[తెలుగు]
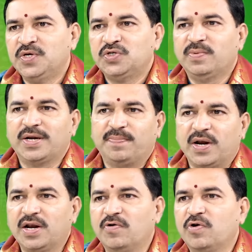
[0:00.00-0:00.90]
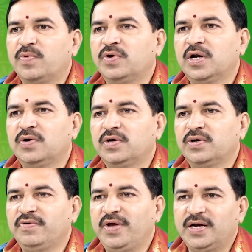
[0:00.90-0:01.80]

సో మనకి పనులు అవ్వకపోకుండా ఉండడం ఇవి